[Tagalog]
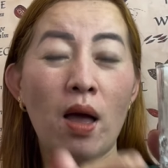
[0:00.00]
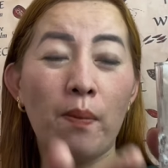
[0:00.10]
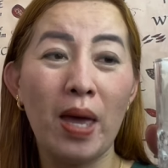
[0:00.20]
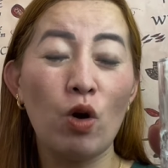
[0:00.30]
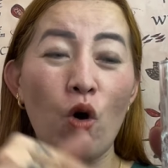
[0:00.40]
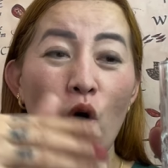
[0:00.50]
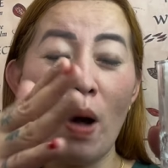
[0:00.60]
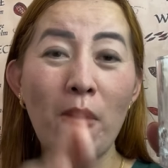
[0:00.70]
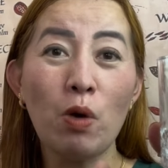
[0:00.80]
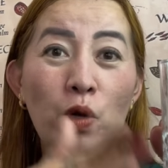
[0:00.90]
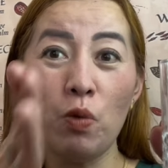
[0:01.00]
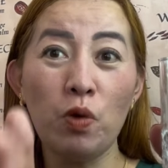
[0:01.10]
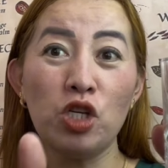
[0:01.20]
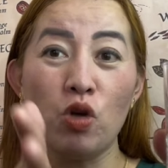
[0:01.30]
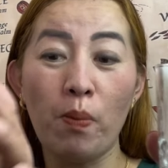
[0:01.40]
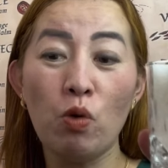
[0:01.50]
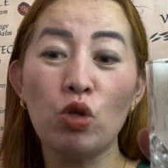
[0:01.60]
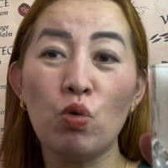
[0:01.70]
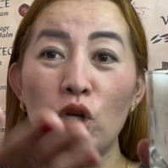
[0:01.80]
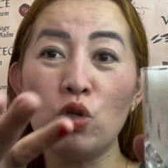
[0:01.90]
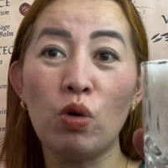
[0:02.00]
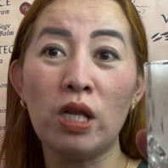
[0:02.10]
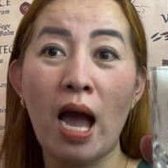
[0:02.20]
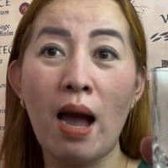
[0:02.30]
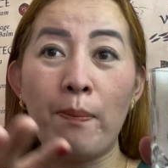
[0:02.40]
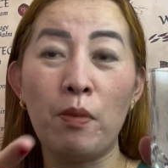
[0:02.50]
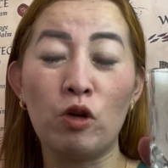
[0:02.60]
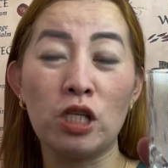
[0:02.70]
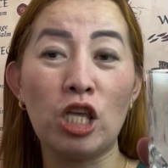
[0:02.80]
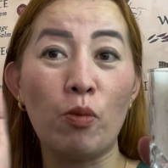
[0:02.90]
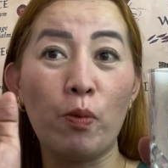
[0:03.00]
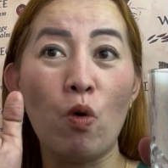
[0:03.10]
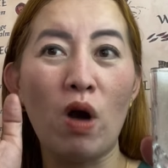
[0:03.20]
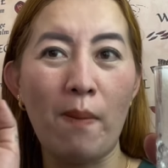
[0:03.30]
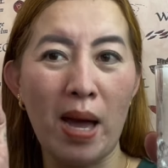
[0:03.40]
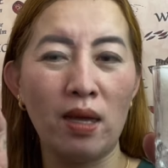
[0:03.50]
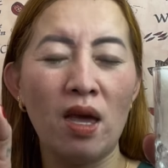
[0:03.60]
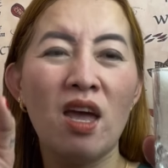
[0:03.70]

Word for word: Pero habang wini-wish nyo, paulit-ulit nyo inahaplo sa inyo pong kamay.